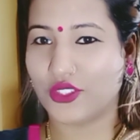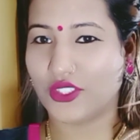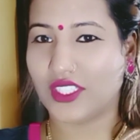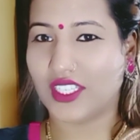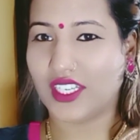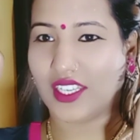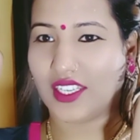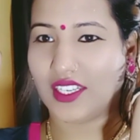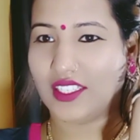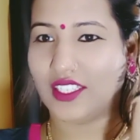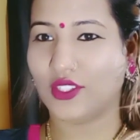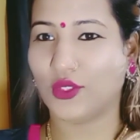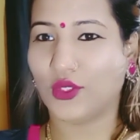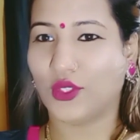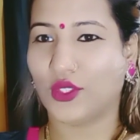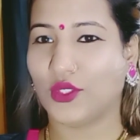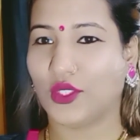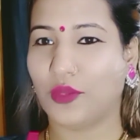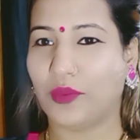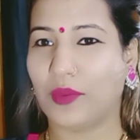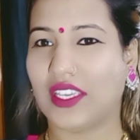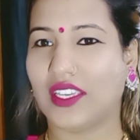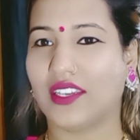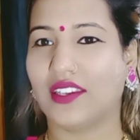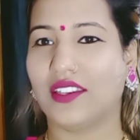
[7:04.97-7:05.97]
डाले बड़े नहीं
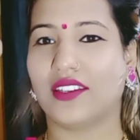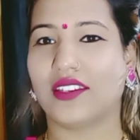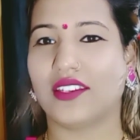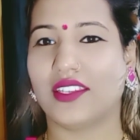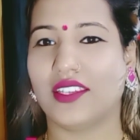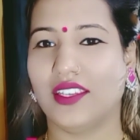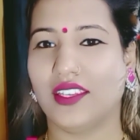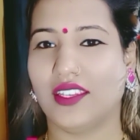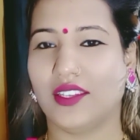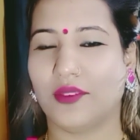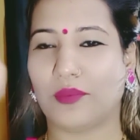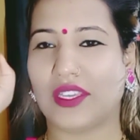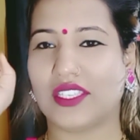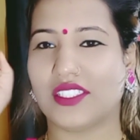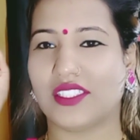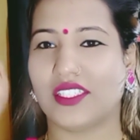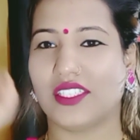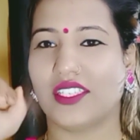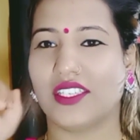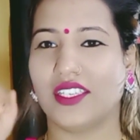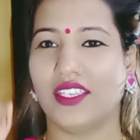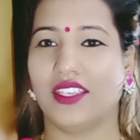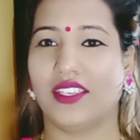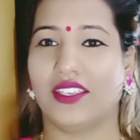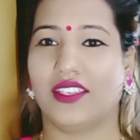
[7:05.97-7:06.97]
डाले चूड़ी वगैरह
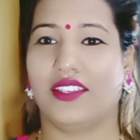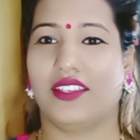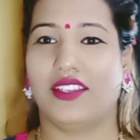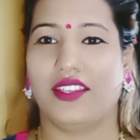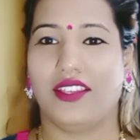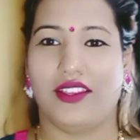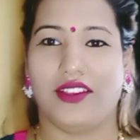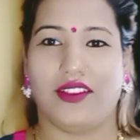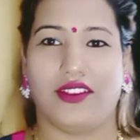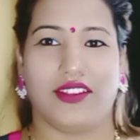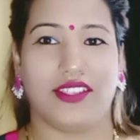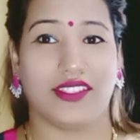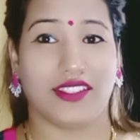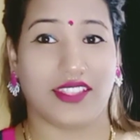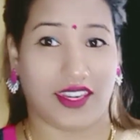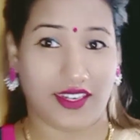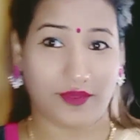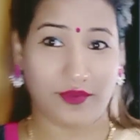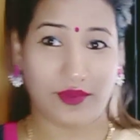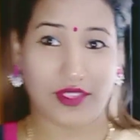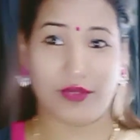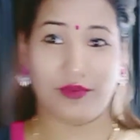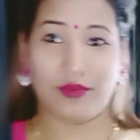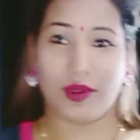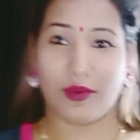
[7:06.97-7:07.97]
डाली थी मैंने
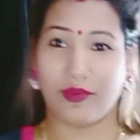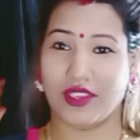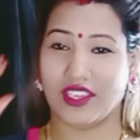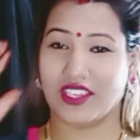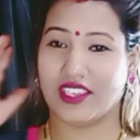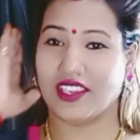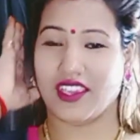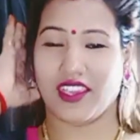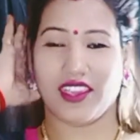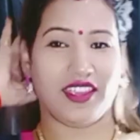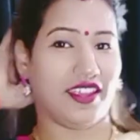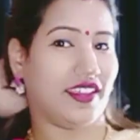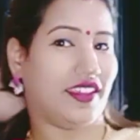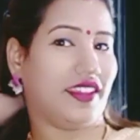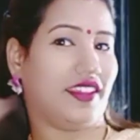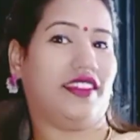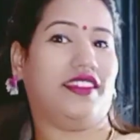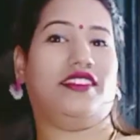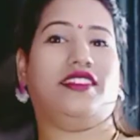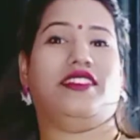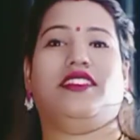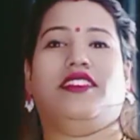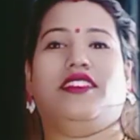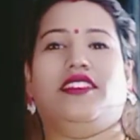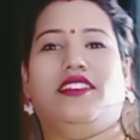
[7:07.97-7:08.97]
कान के भी मुझे ना छोटे
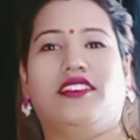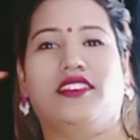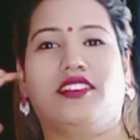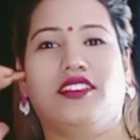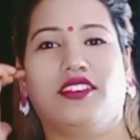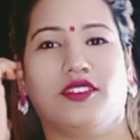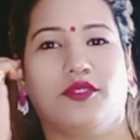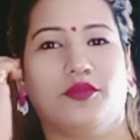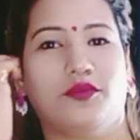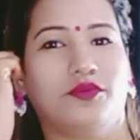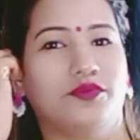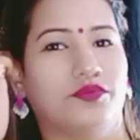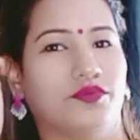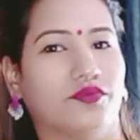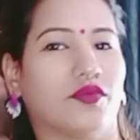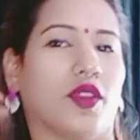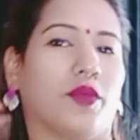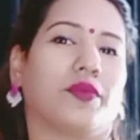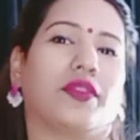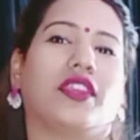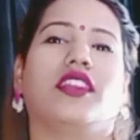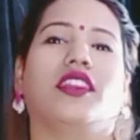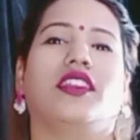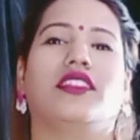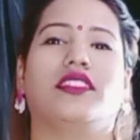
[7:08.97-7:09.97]
छोटे पसंद है ज़्यादा
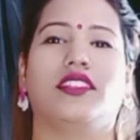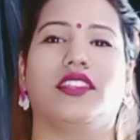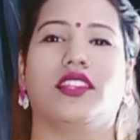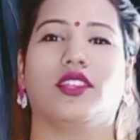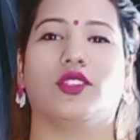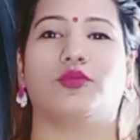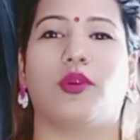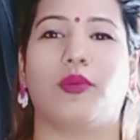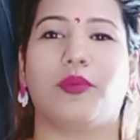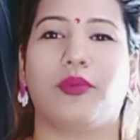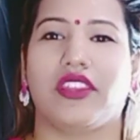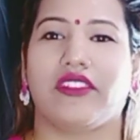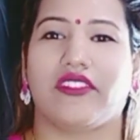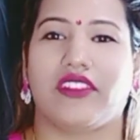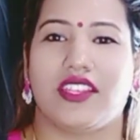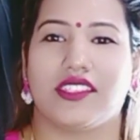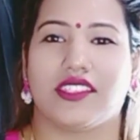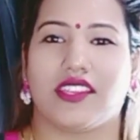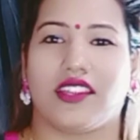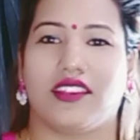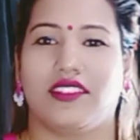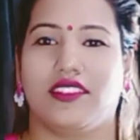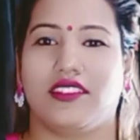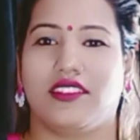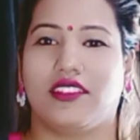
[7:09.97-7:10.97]
भारी भरकम मुझे अच्छे
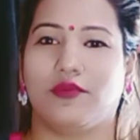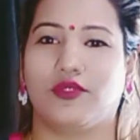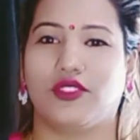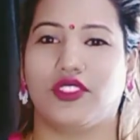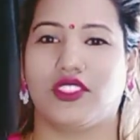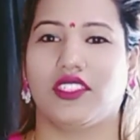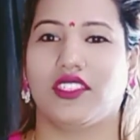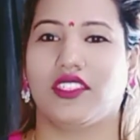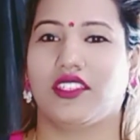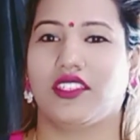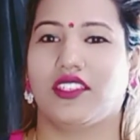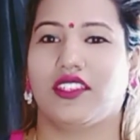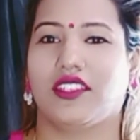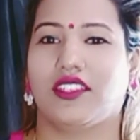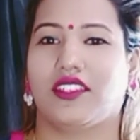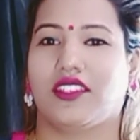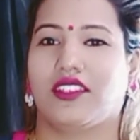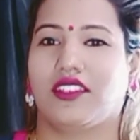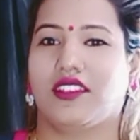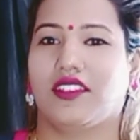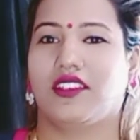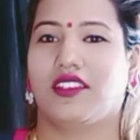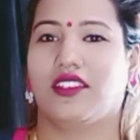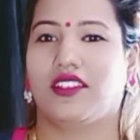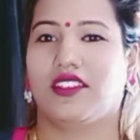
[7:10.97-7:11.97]
नहीं लगते और ये
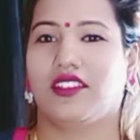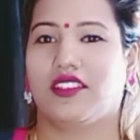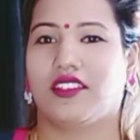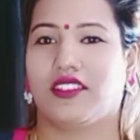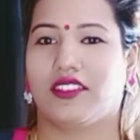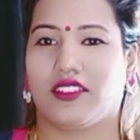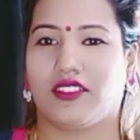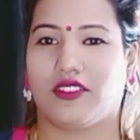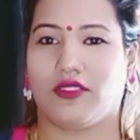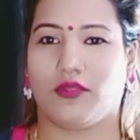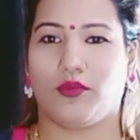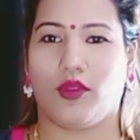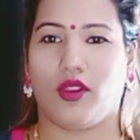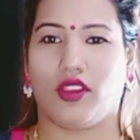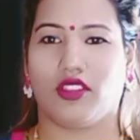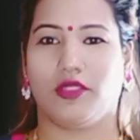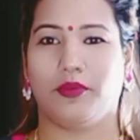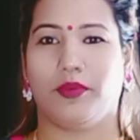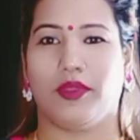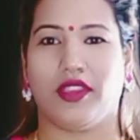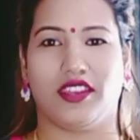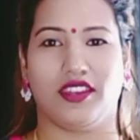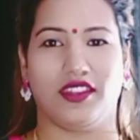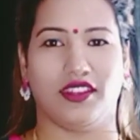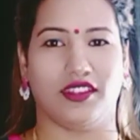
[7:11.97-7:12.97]
मेरी मम्मी की साड़ी
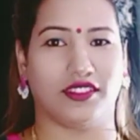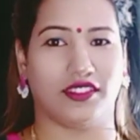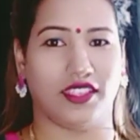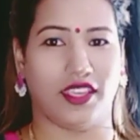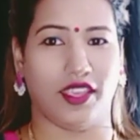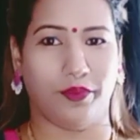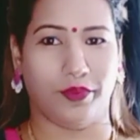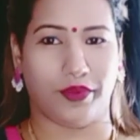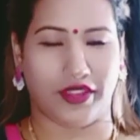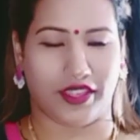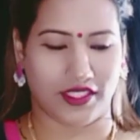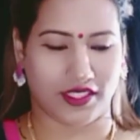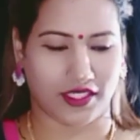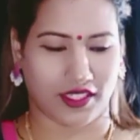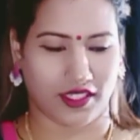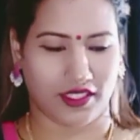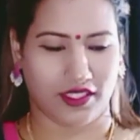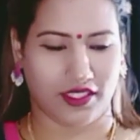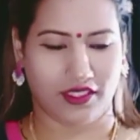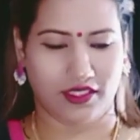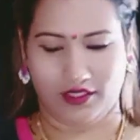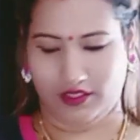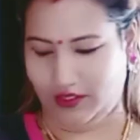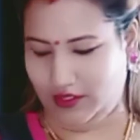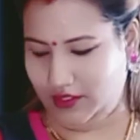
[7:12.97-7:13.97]
थी जब मैं अपने
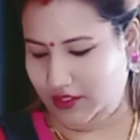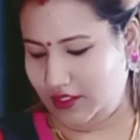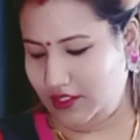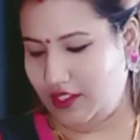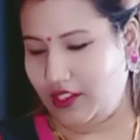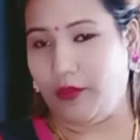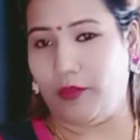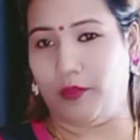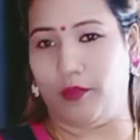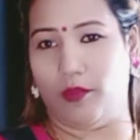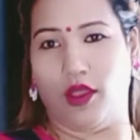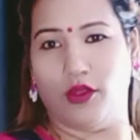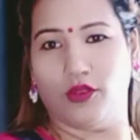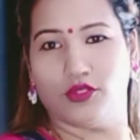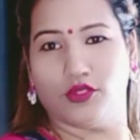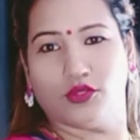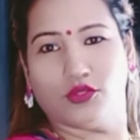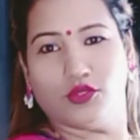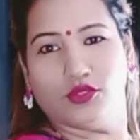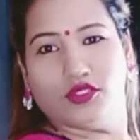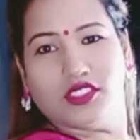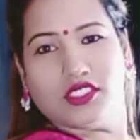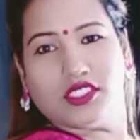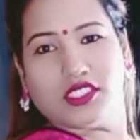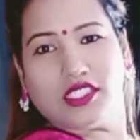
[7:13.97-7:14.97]
माइक के अभी बीच में गई थी
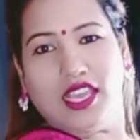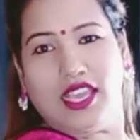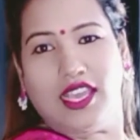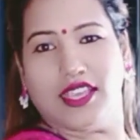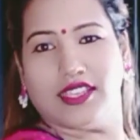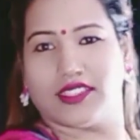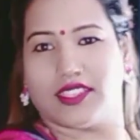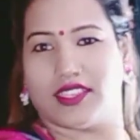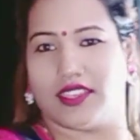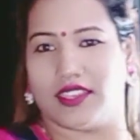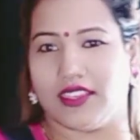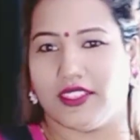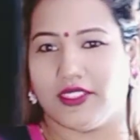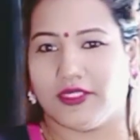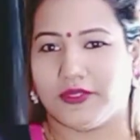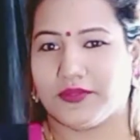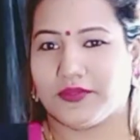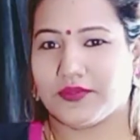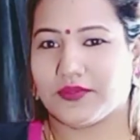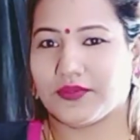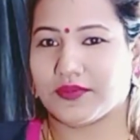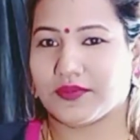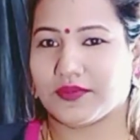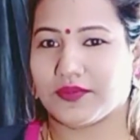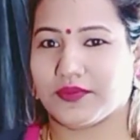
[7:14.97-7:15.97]
ना गर्मियों की छुट्टियों में
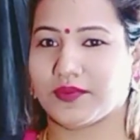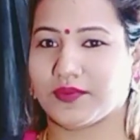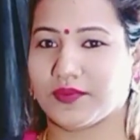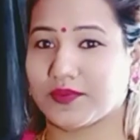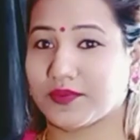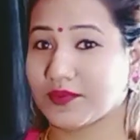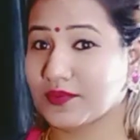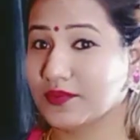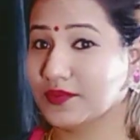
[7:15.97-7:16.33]
मई में